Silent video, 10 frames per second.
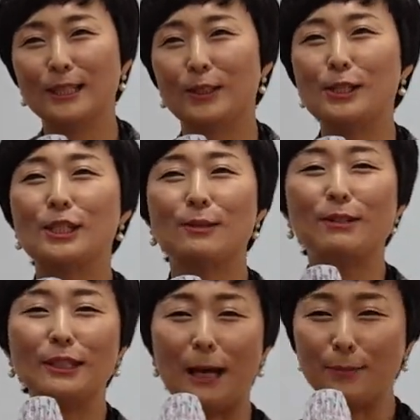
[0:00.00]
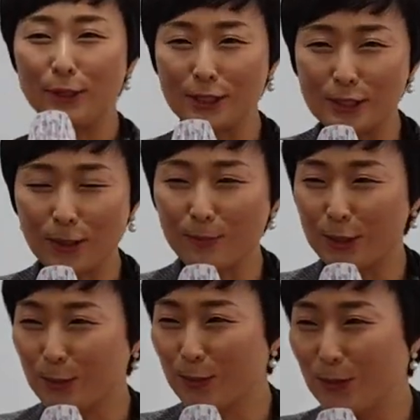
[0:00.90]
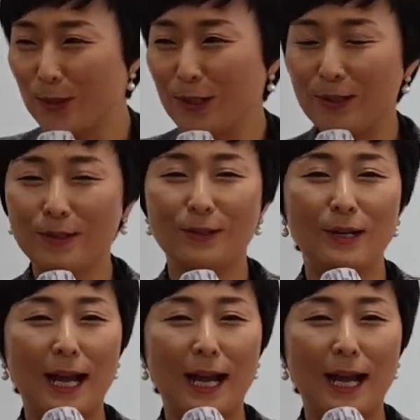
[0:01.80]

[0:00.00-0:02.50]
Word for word: 열심히 남편을 섬기고 어,